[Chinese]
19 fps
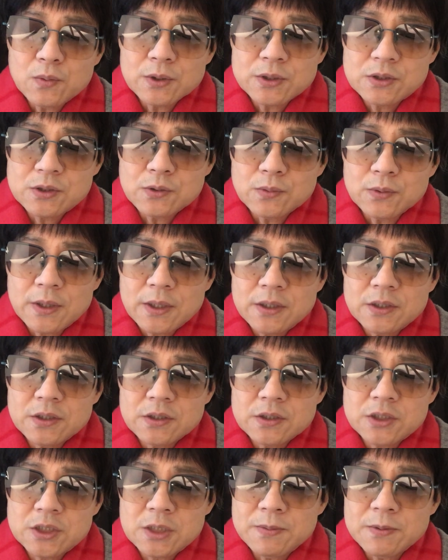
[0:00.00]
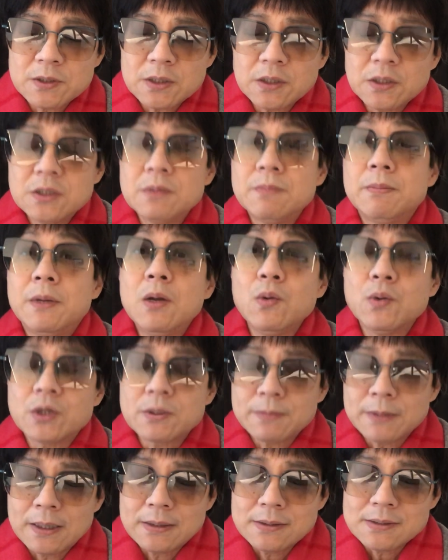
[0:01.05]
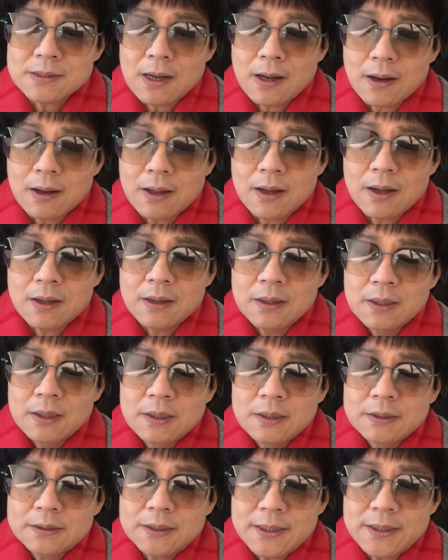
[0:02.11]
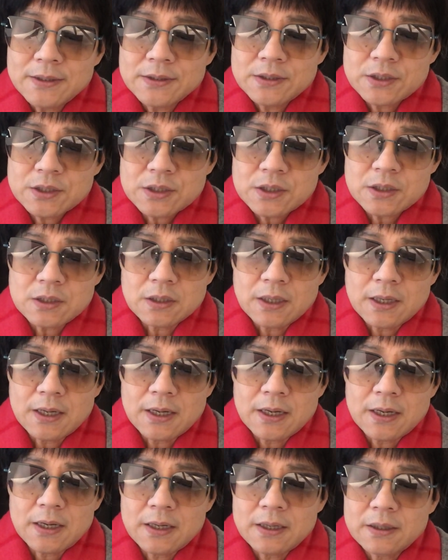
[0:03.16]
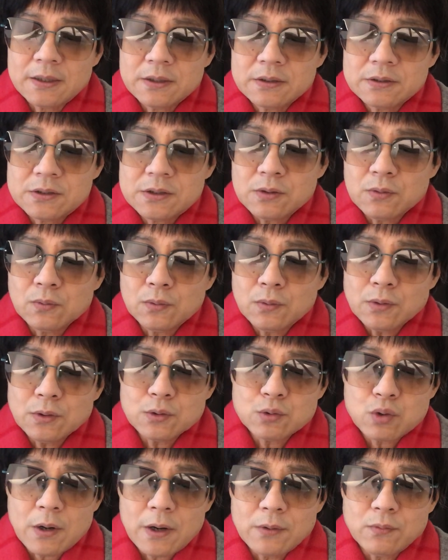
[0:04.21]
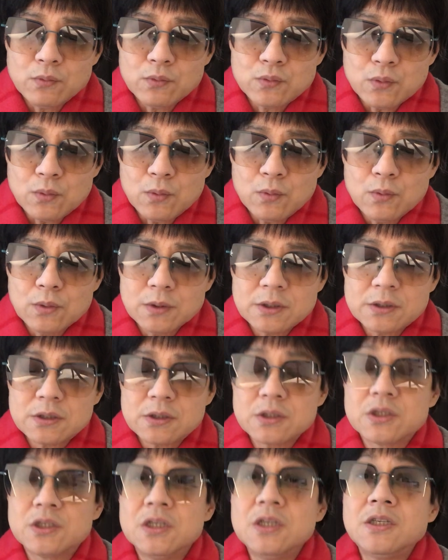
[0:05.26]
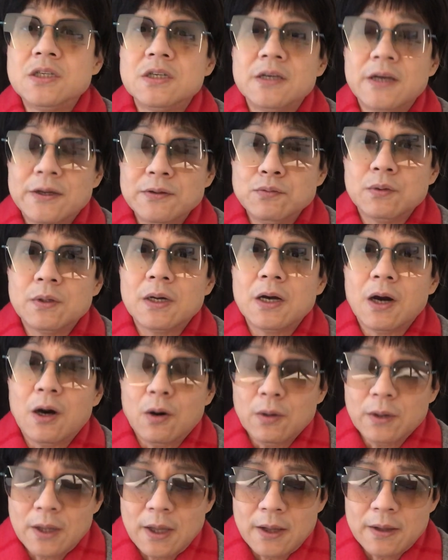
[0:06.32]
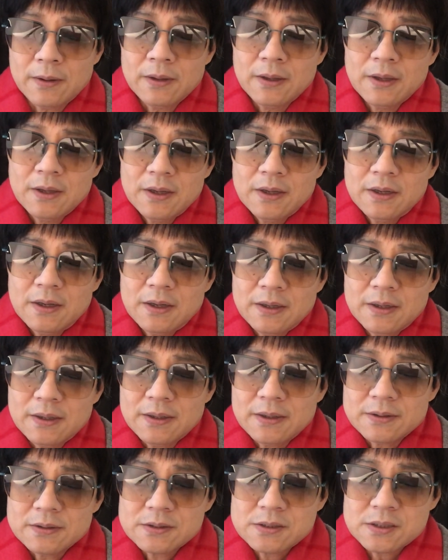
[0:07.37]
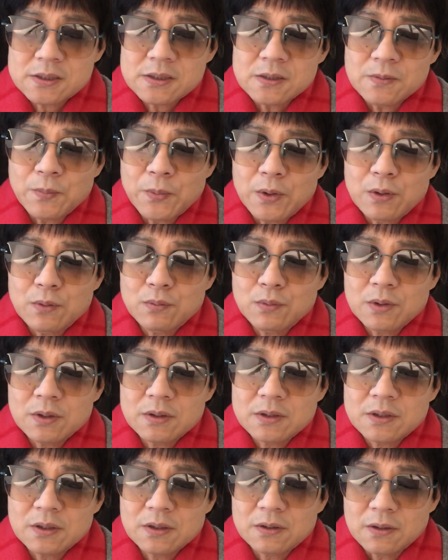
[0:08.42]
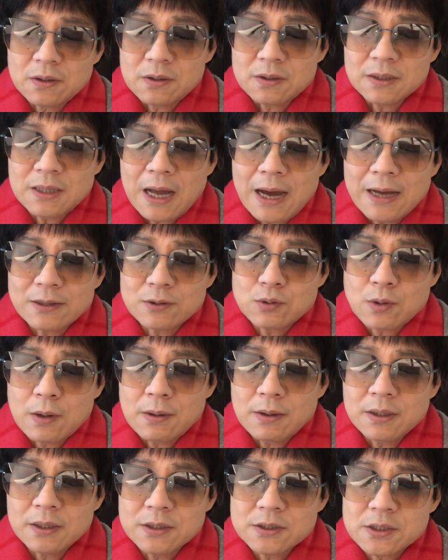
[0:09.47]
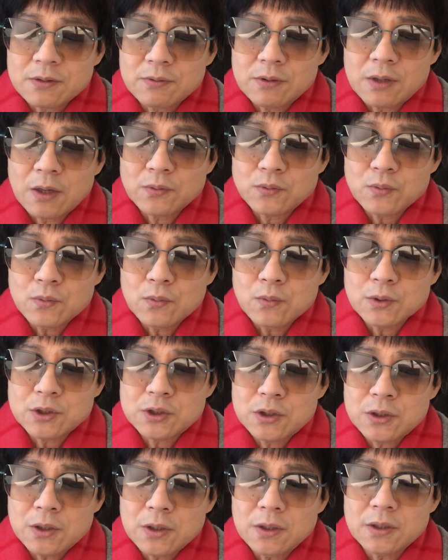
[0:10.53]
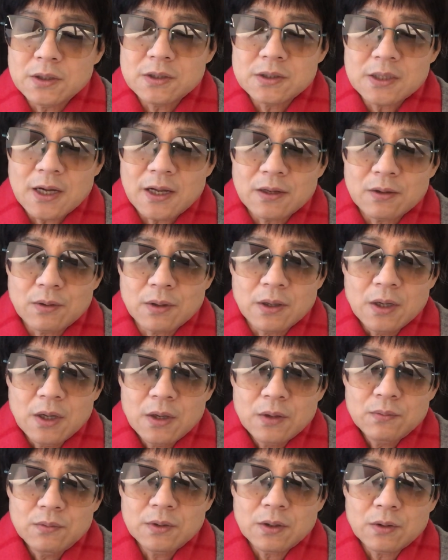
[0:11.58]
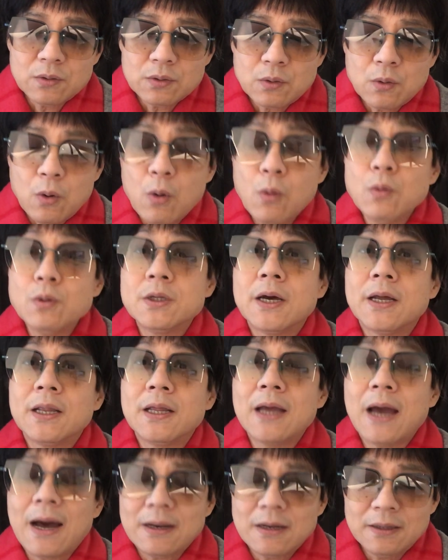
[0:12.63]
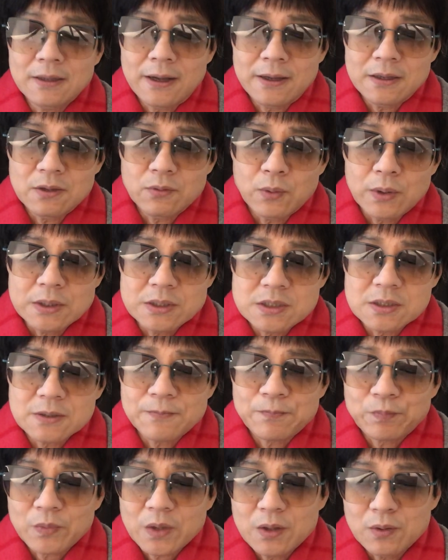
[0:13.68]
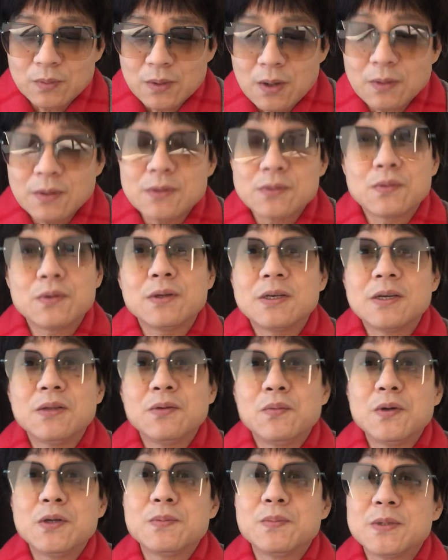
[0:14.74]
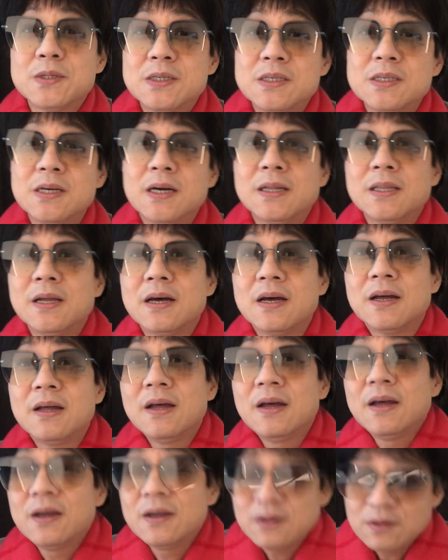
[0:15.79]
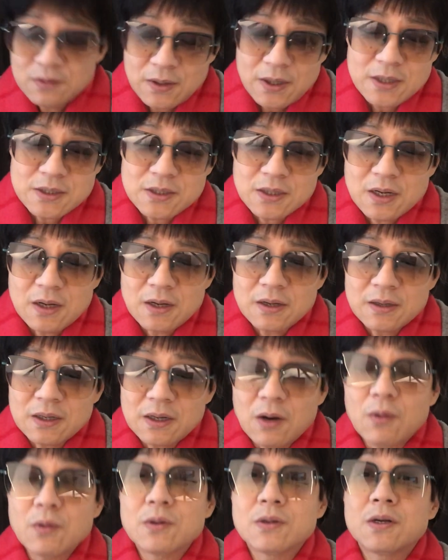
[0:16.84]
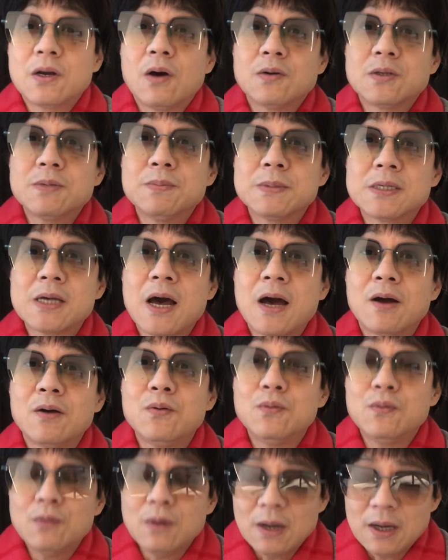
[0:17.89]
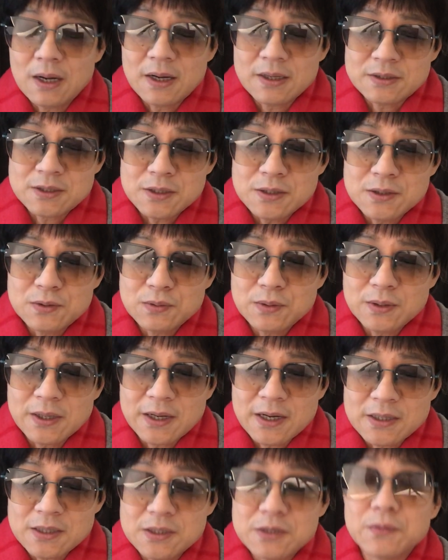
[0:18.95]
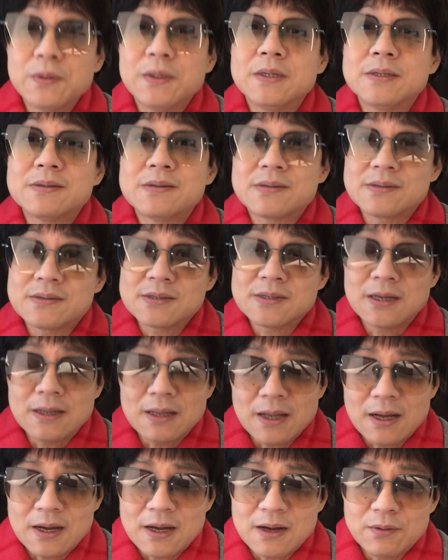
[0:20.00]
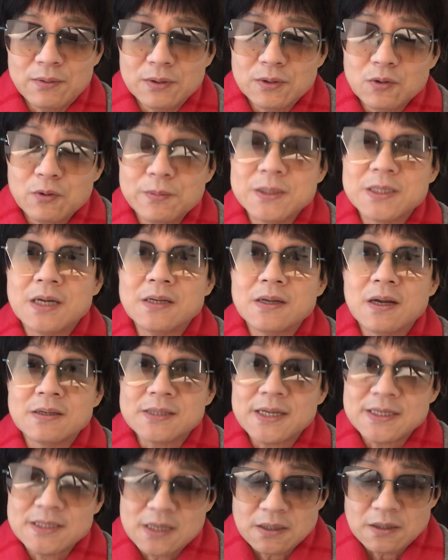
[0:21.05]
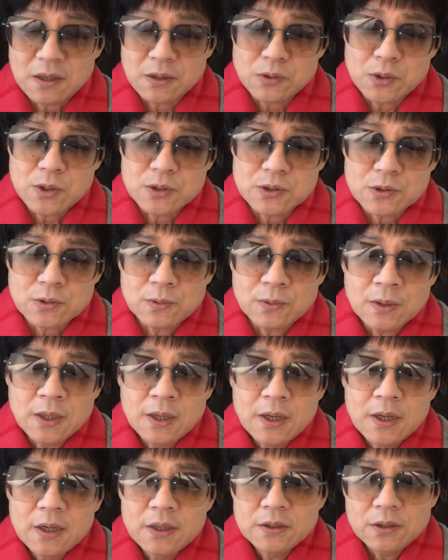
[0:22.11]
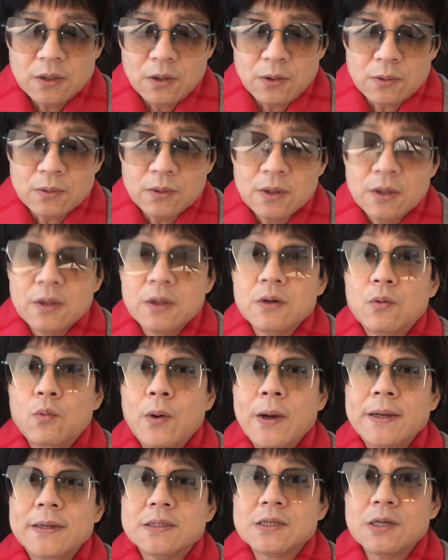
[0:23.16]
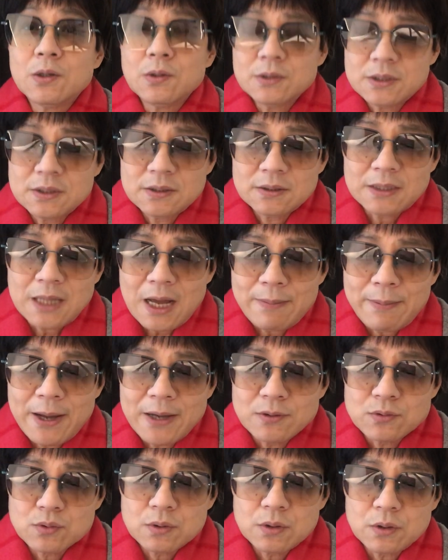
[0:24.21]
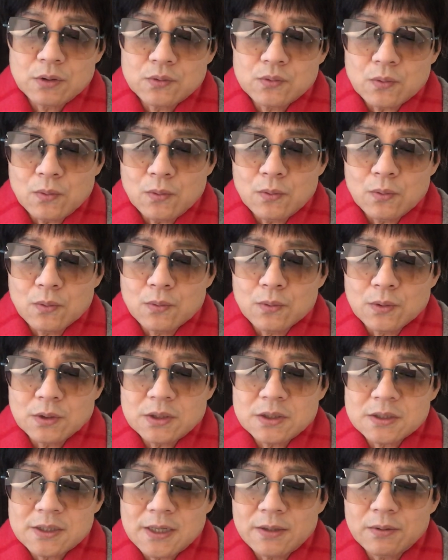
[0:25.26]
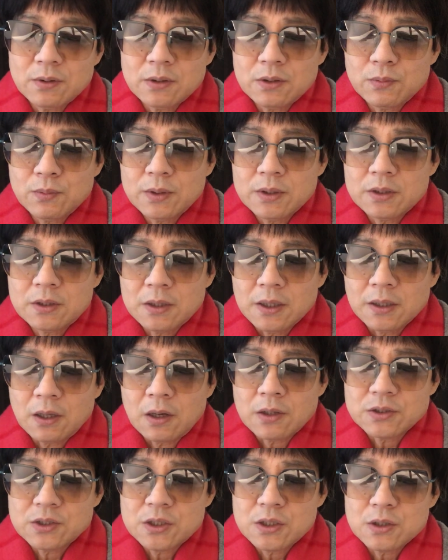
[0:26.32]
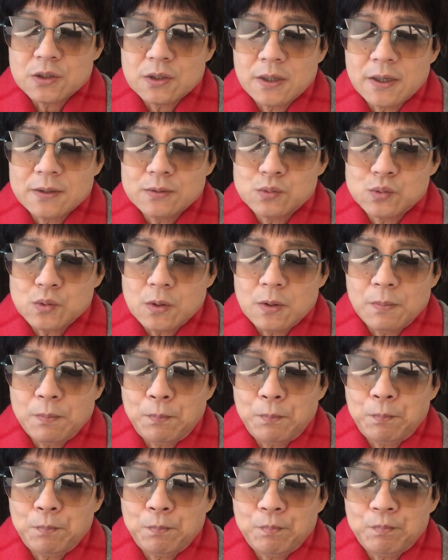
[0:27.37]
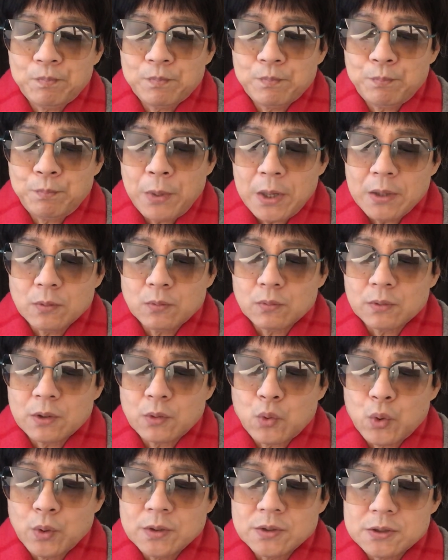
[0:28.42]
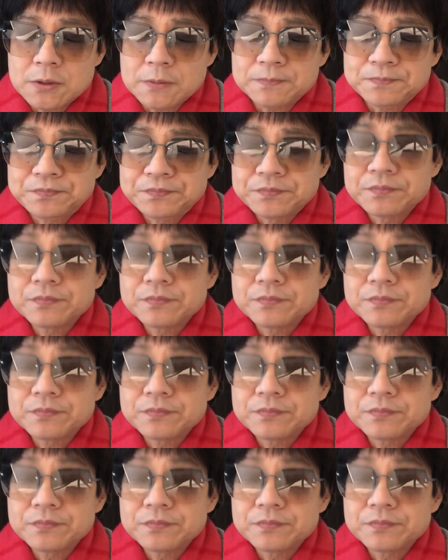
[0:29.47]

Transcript: 活、就业已基本上已经没有什么影响了。但是啊，这种东西传入中国是极其严峻的考验，啊，四倍于这个德尔塔的传染力，将会让中国清零战略遇到空前的压力，难以为继。有道理，所以现在为什么西安呢，又开始搞搞这么残酷啊？郑州也开始成为一个死城了啊！回头我们讲讲，再讲讲郑州。第六，外交这个大败局，中国国际战略地位跌到了七十年最被动的困境，